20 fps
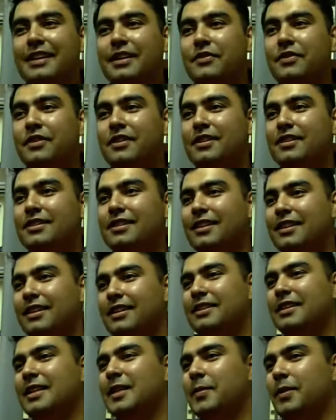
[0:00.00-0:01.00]
ये फिटनेस सेंटर
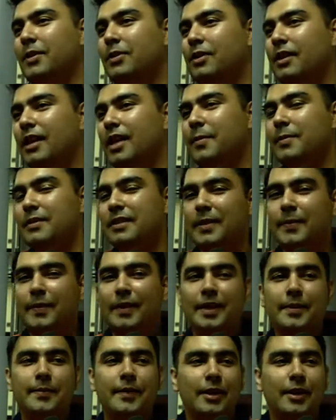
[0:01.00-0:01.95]
दिल्ली में खुला है इससे पहले